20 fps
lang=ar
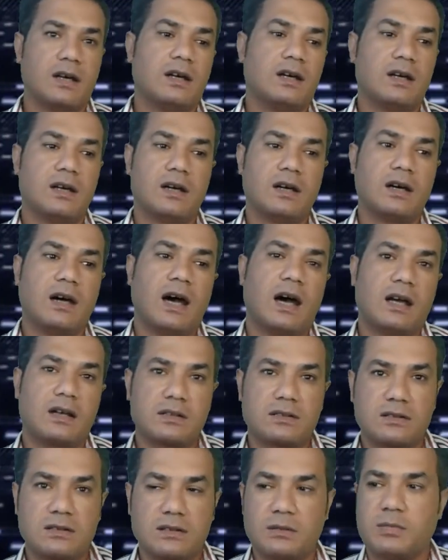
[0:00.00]
آه
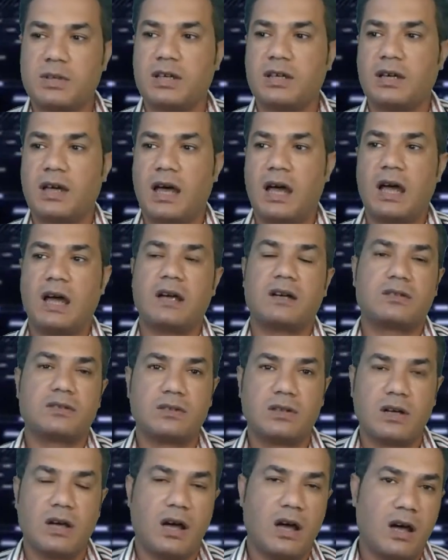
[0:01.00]
عرض بيع
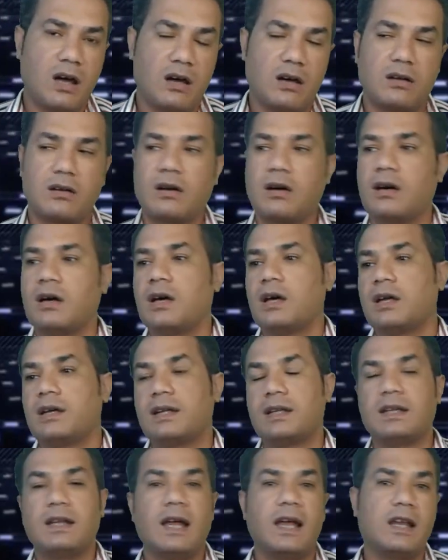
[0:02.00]
عرض إعارة
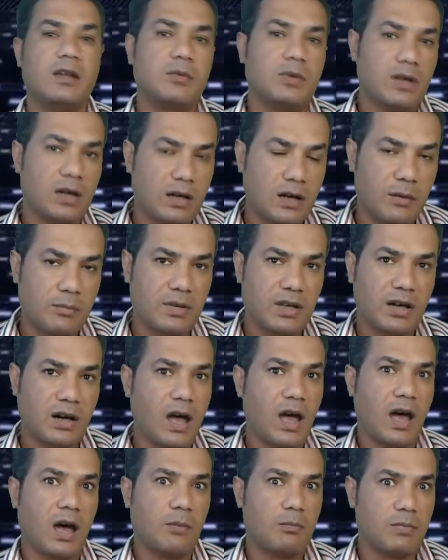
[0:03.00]
النادي الأهلي
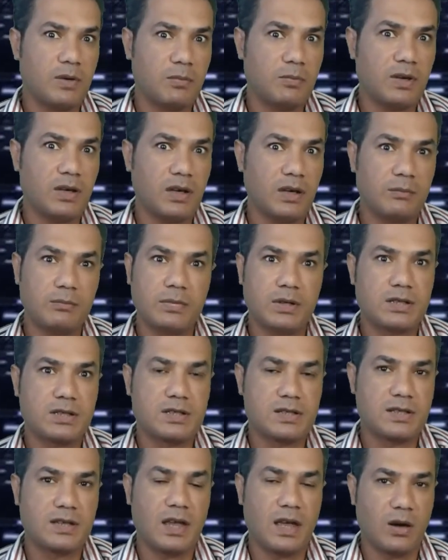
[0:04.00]
بيرحب ببيع
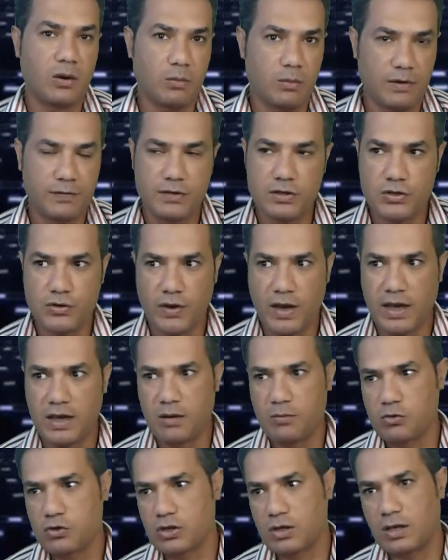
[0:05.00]
بيرستاو مفيش فيه
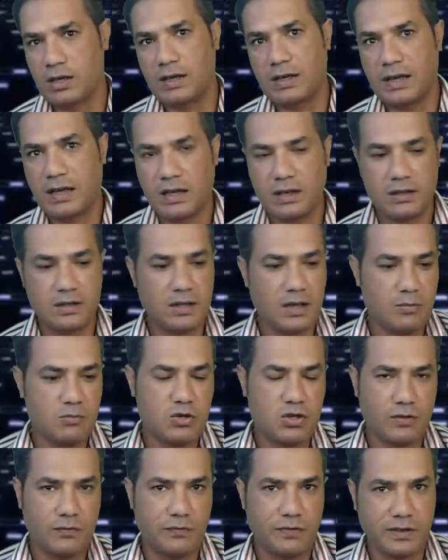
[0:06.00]
أي مشكلة لكن
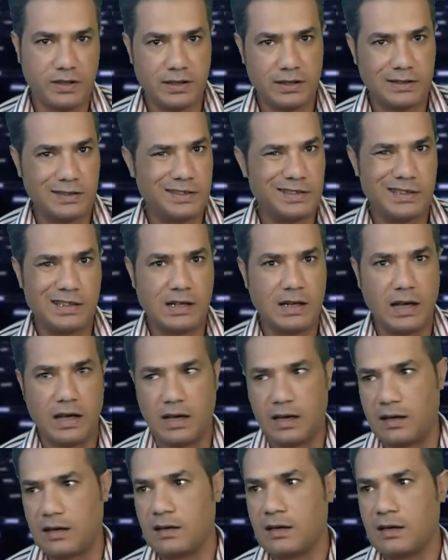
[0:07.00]
يمشي فري دي لأ